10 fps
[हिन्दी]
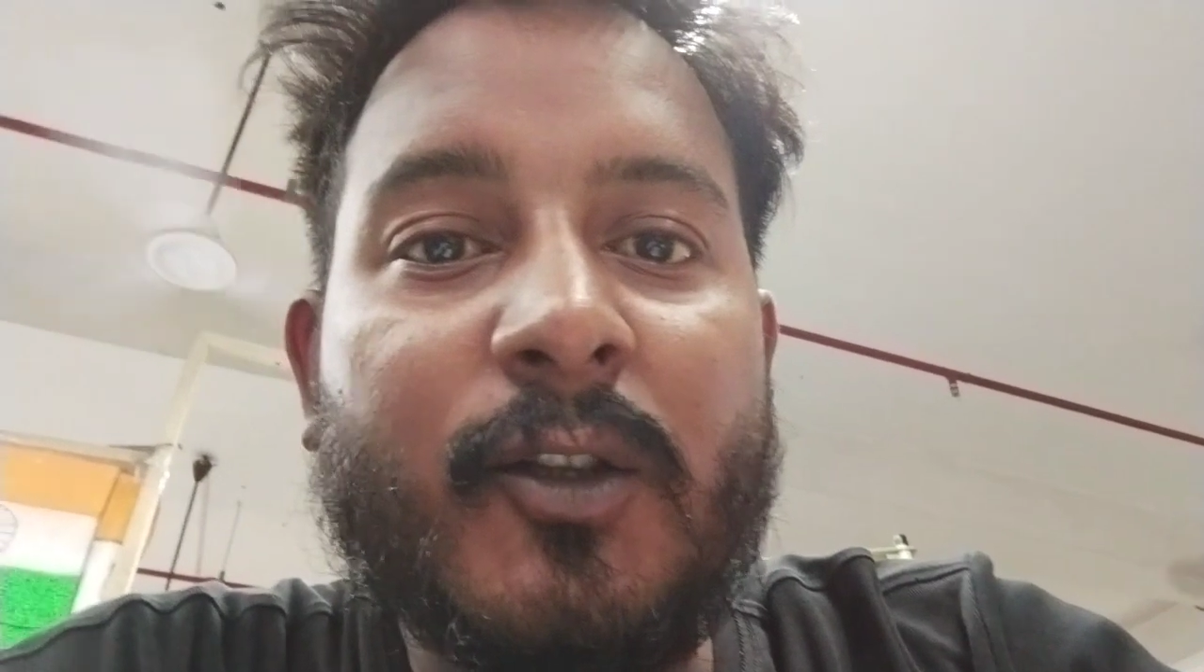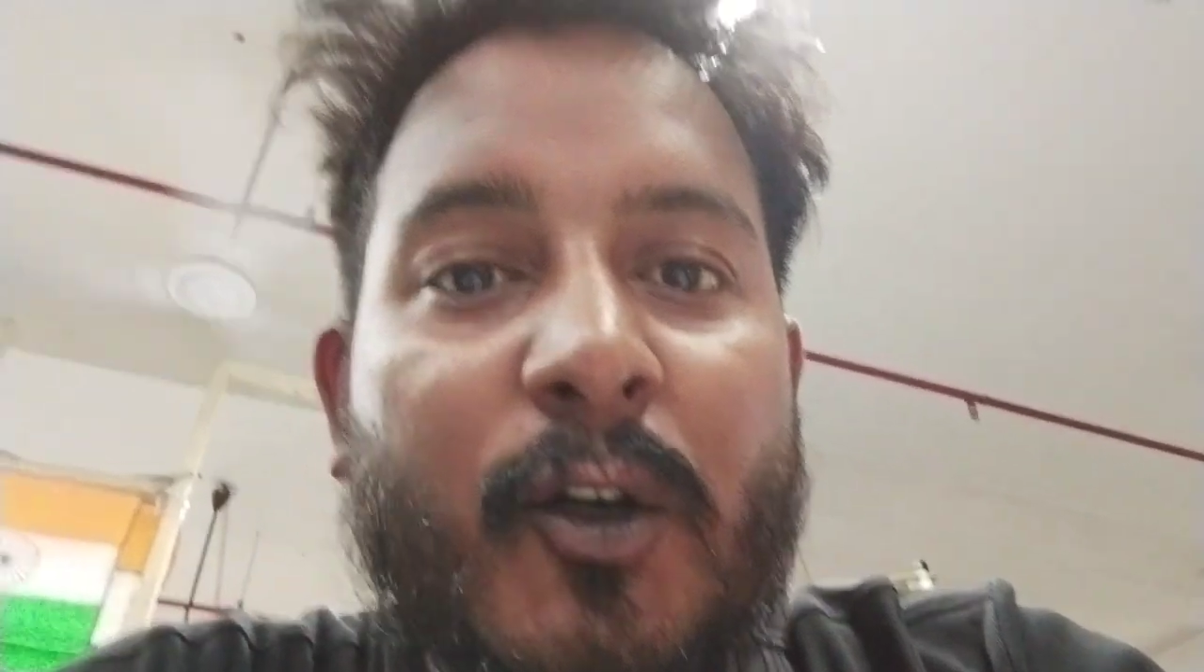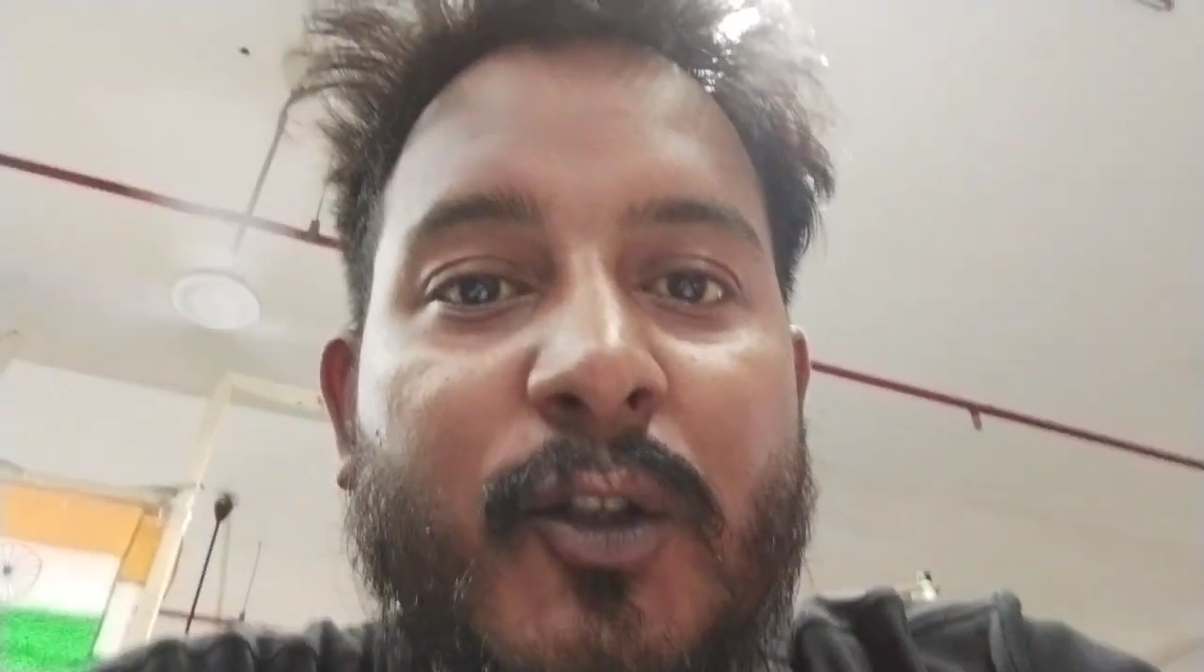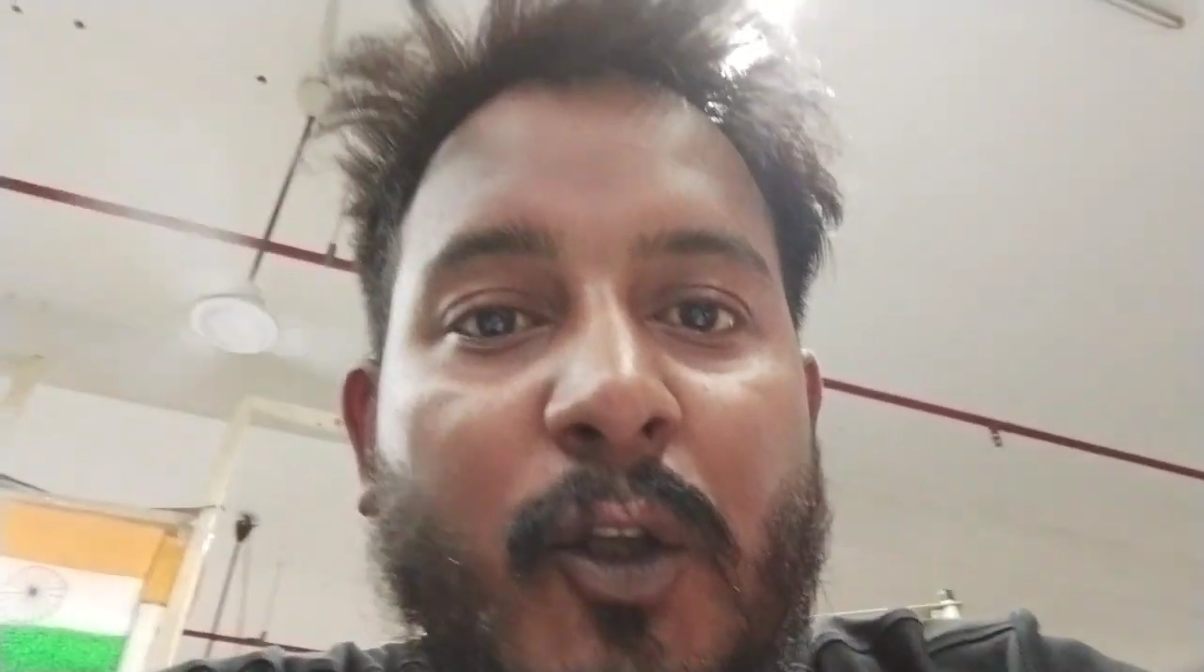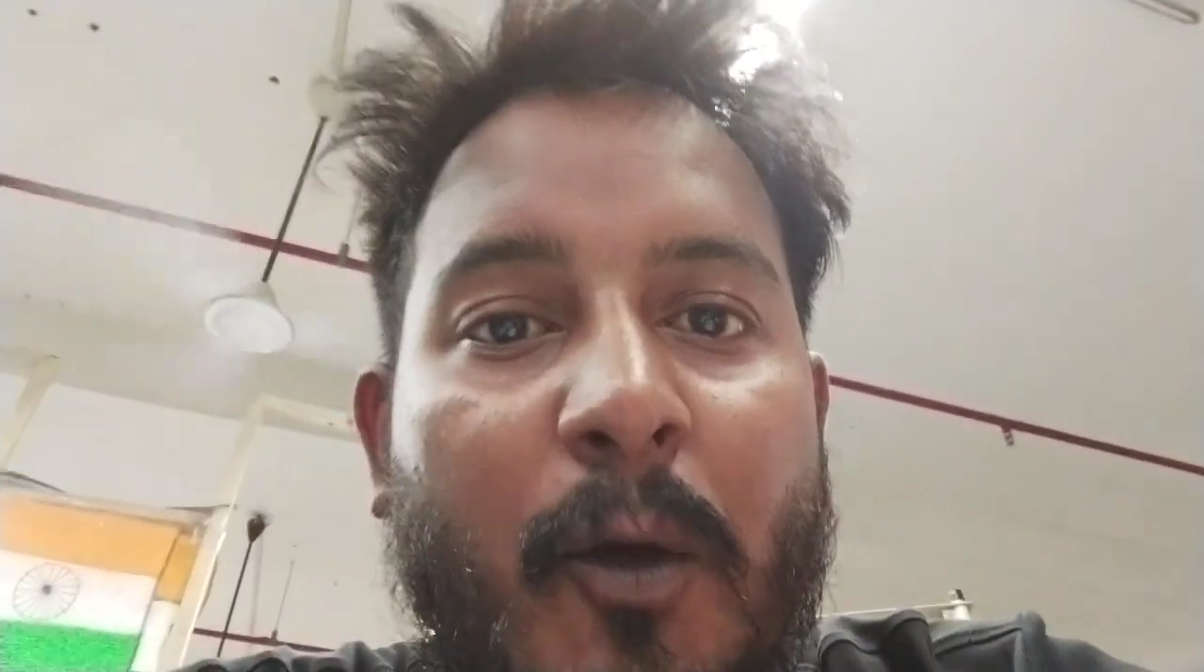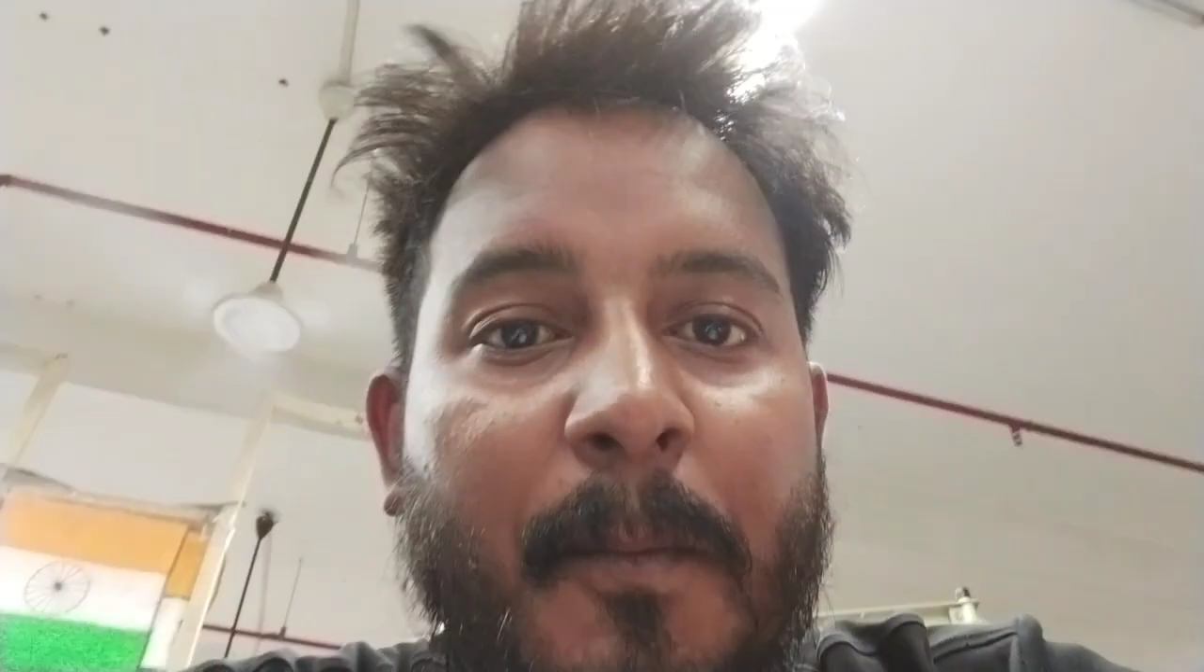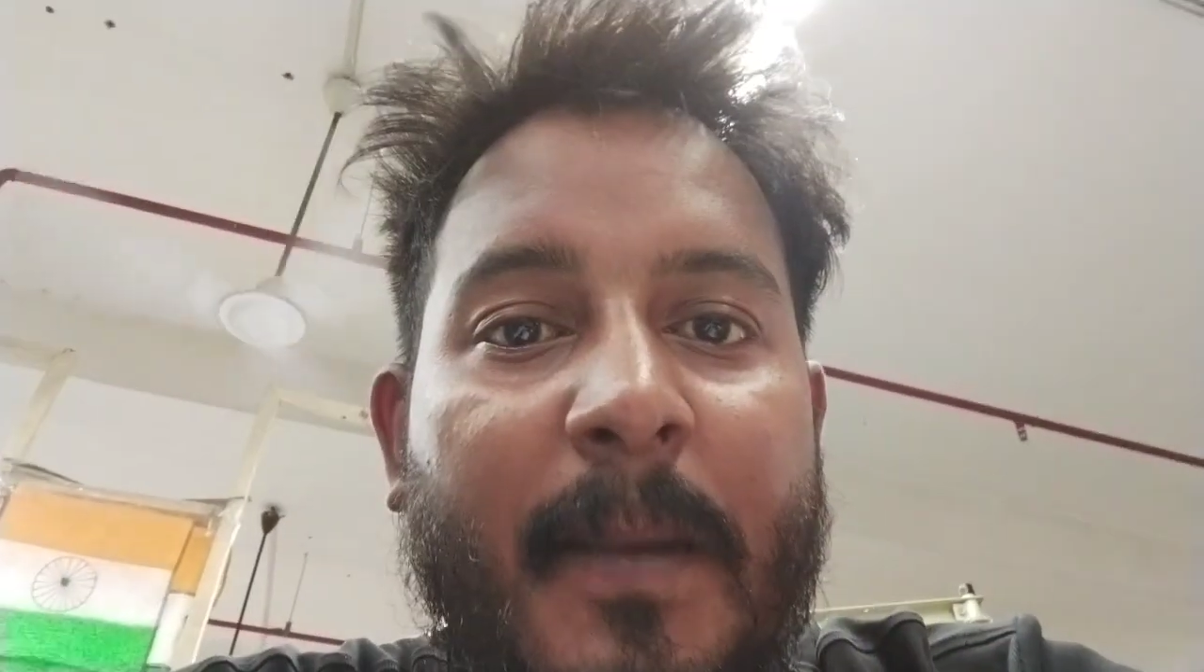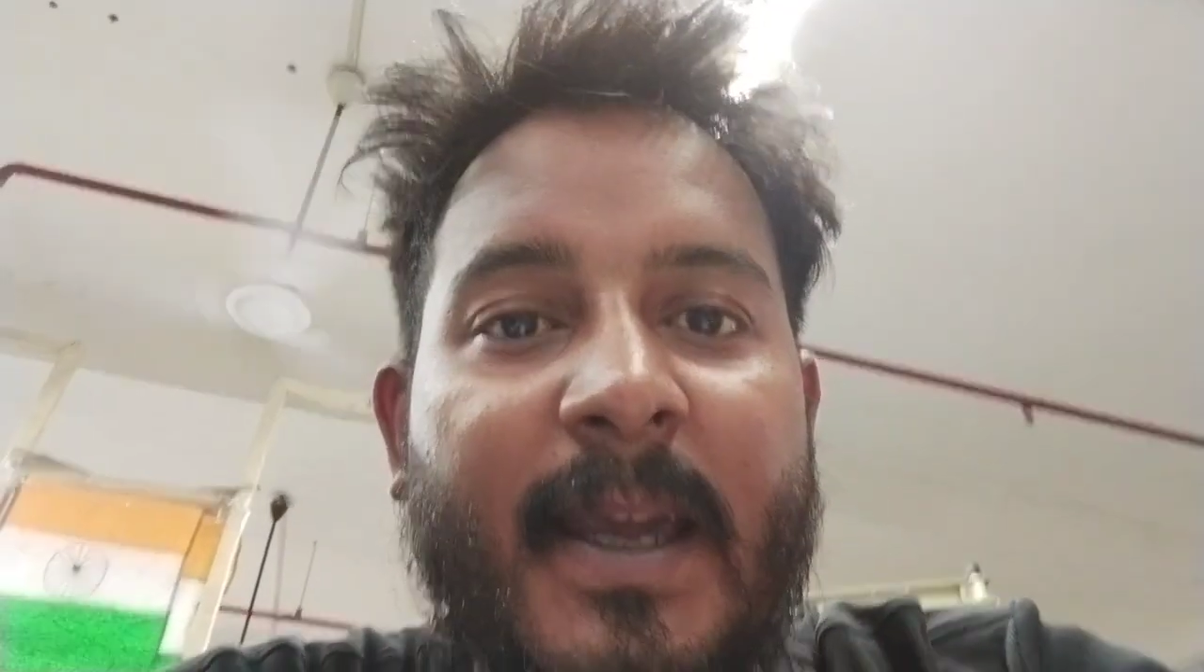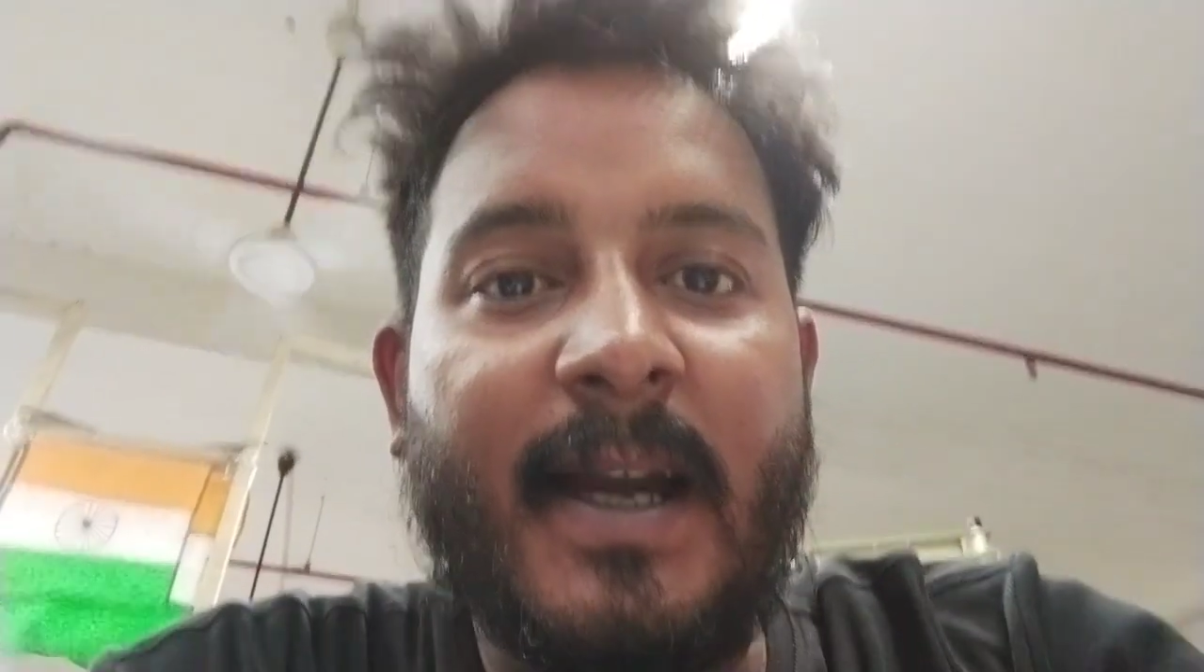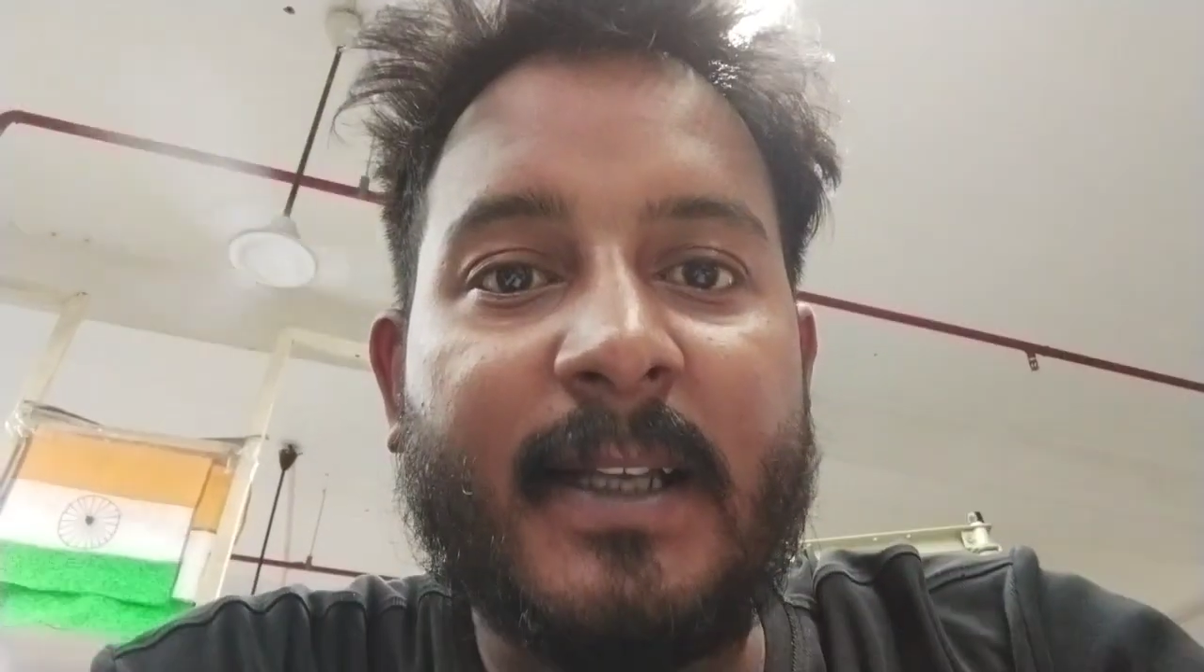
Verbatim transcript: दोस्तों मैं